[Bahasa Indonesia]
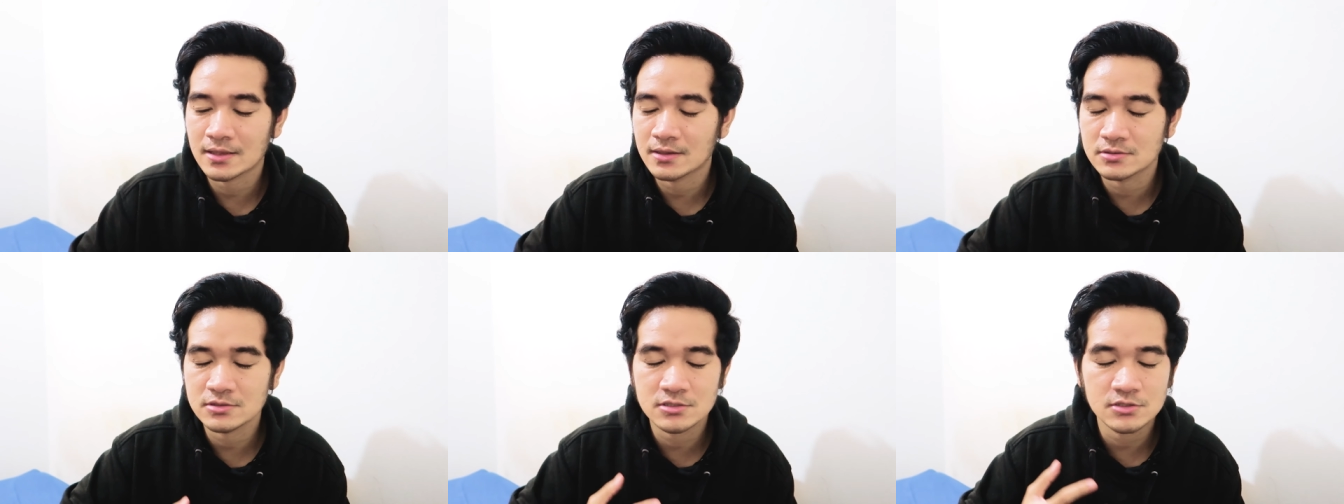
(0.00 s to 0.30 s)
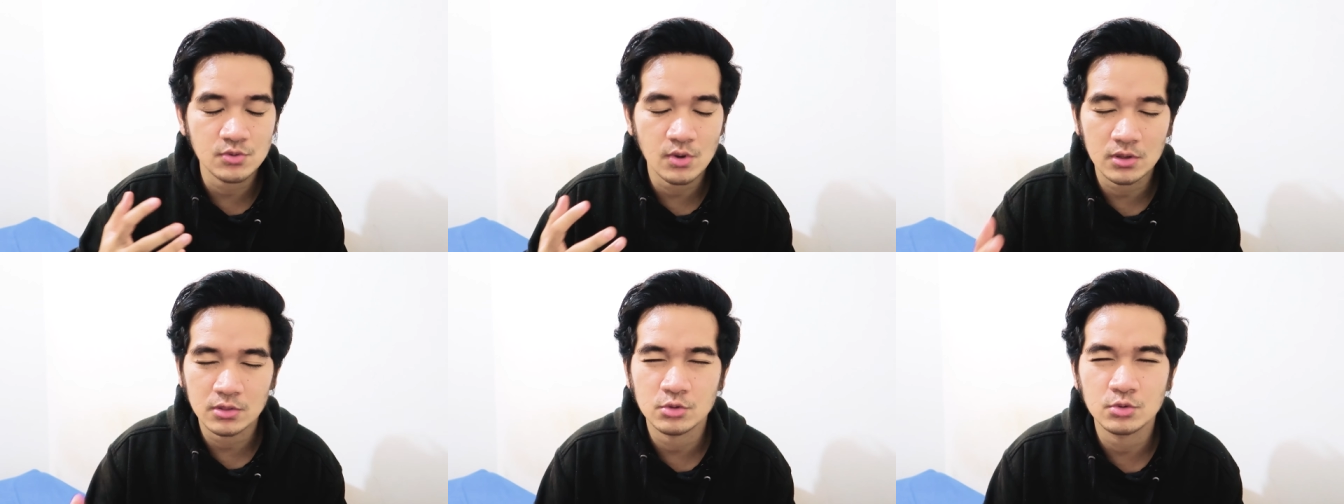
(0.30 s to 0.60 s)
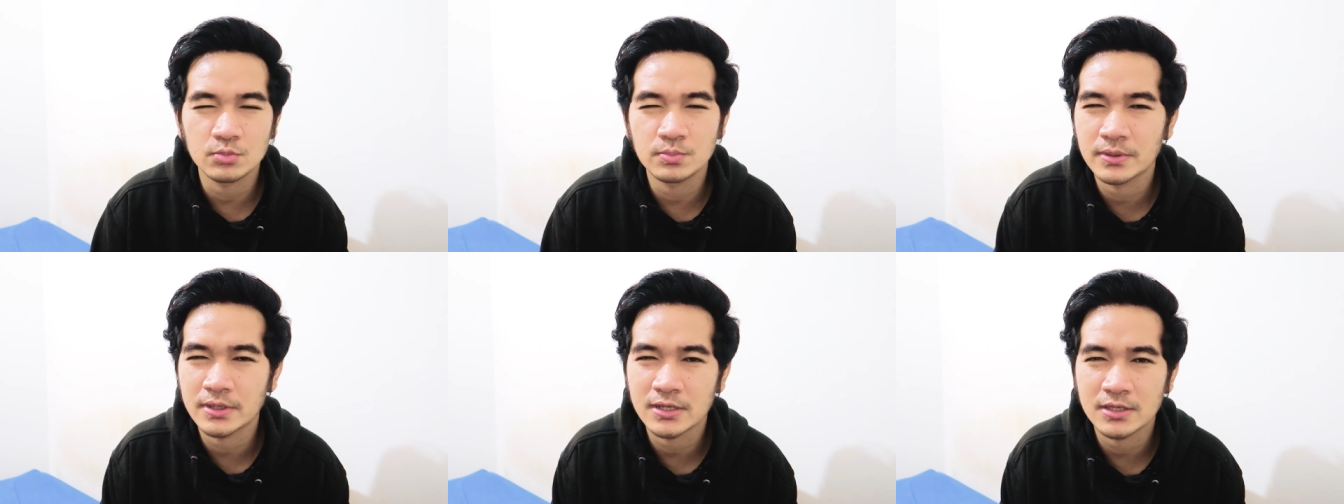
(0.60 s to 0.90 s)
tanya
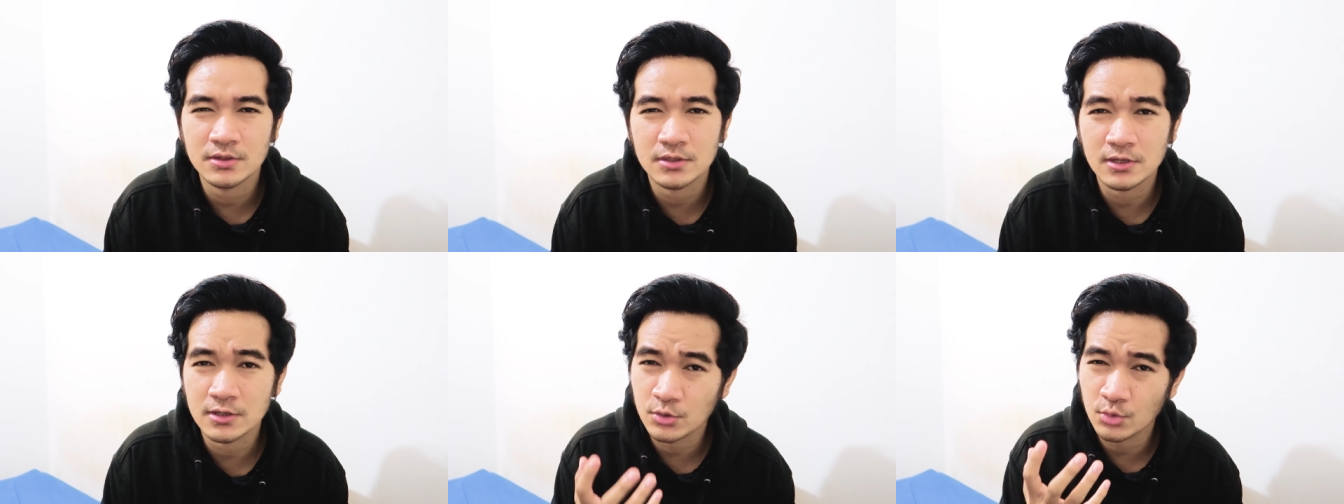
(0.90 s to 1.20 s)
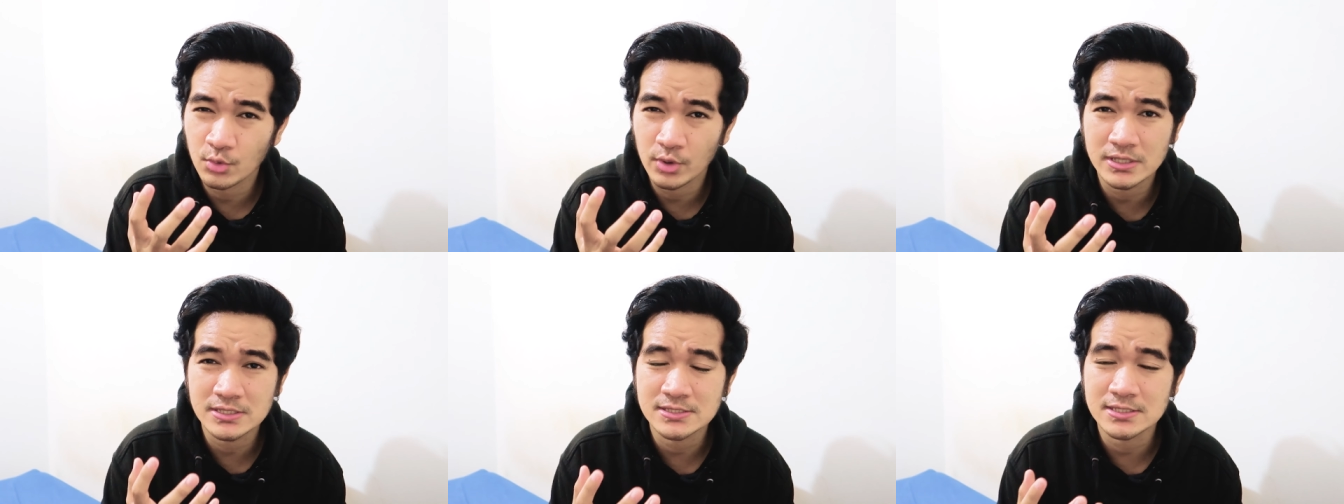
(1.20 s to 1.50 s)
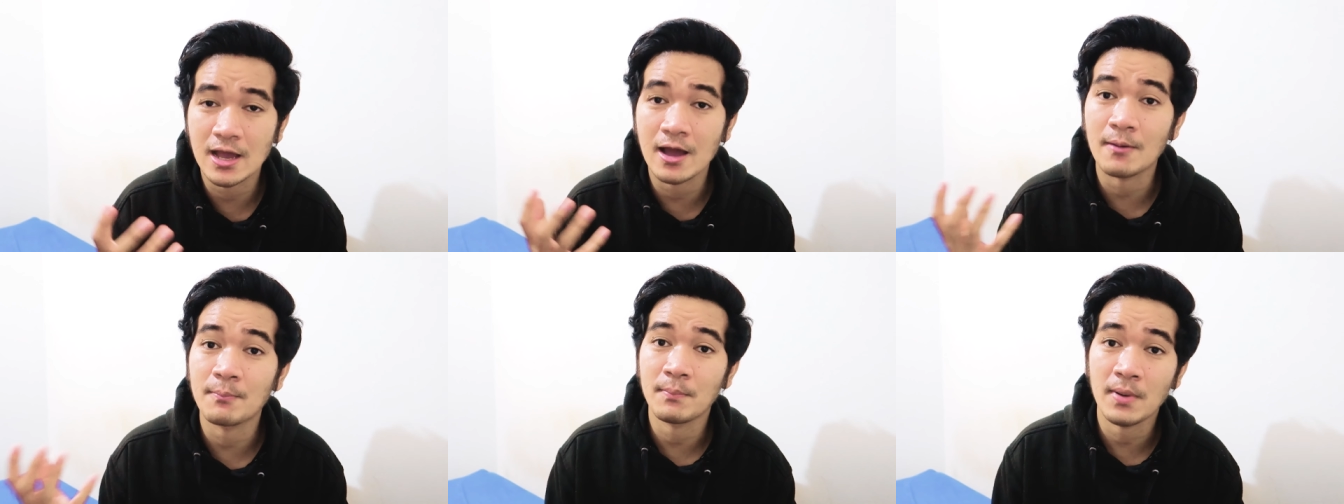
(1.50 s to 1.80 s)
sesuatu, pengen
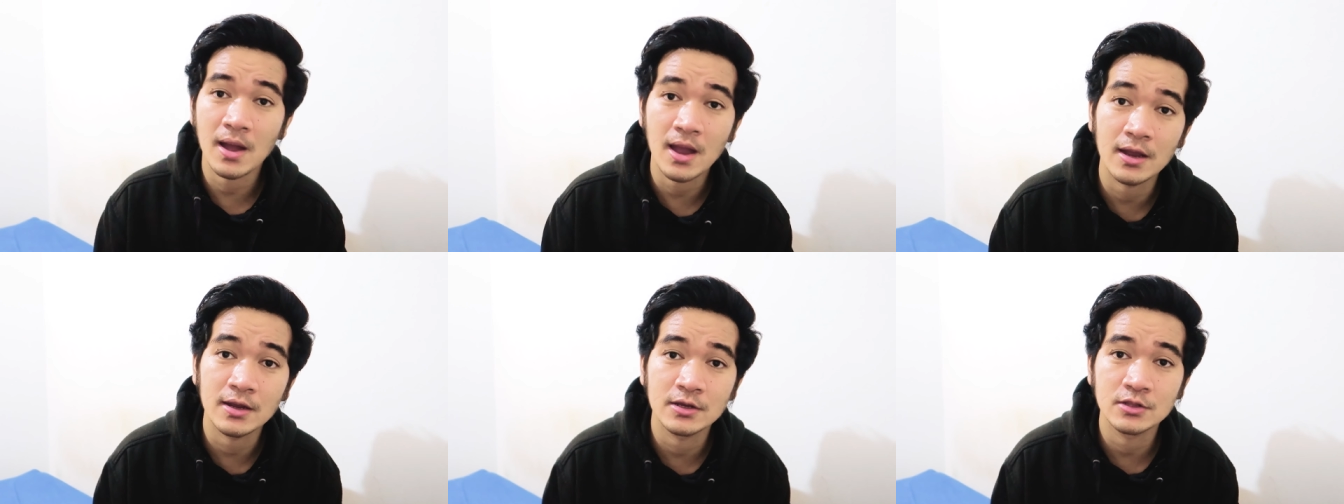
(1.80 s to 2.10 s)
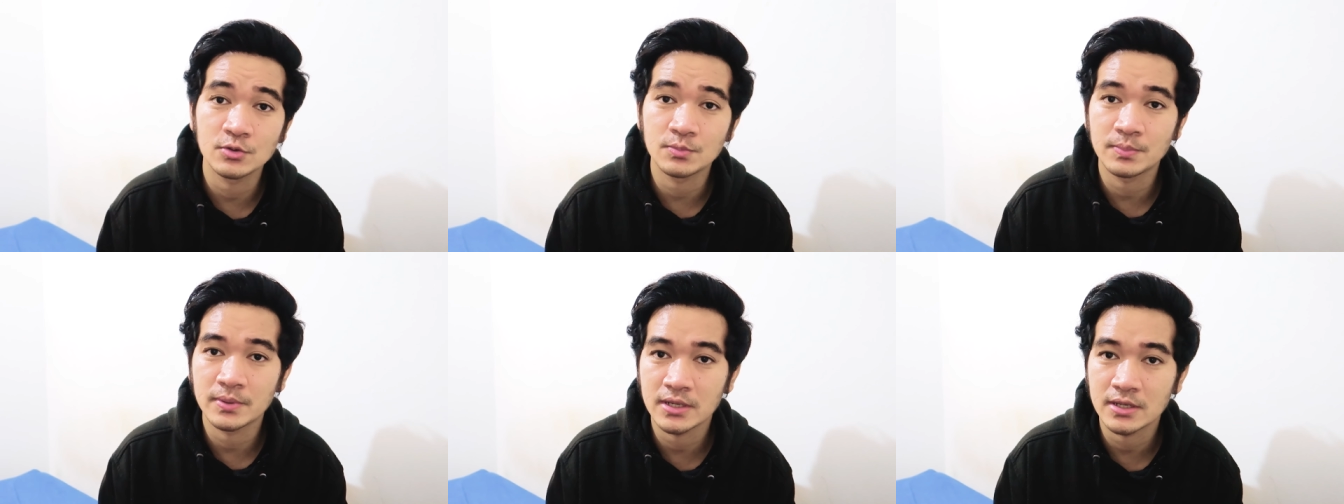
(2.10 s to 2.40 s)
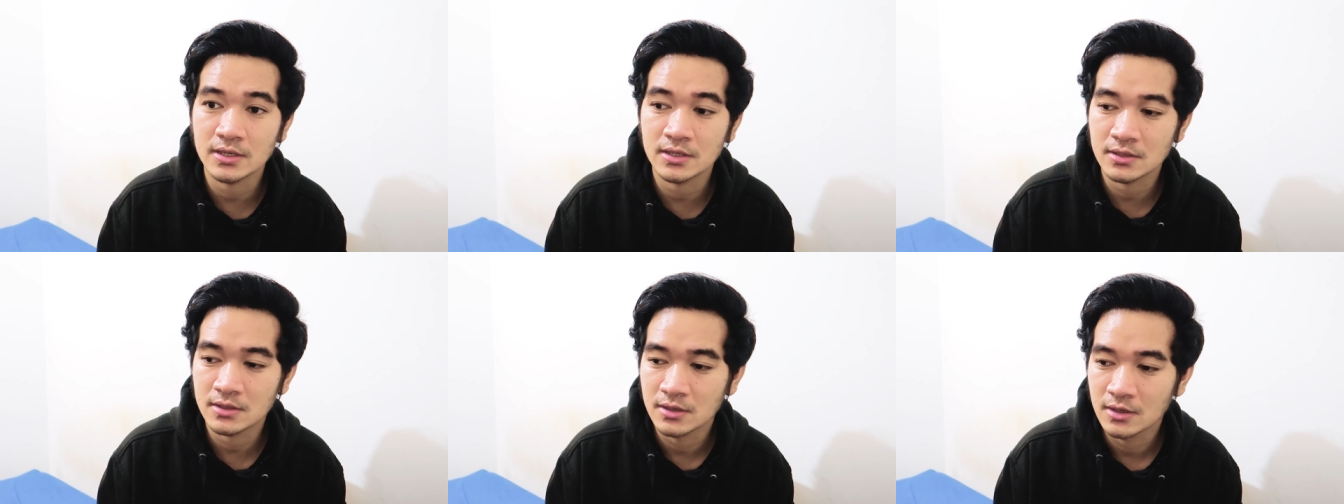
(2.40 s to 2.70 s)
request apa gitu,
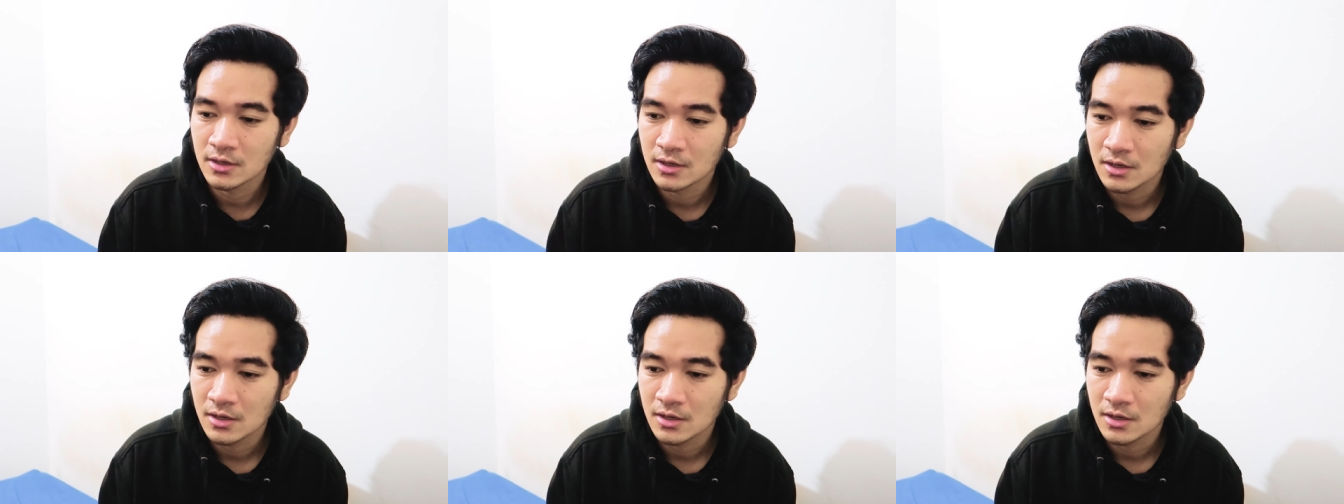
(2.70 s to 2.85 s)
pengen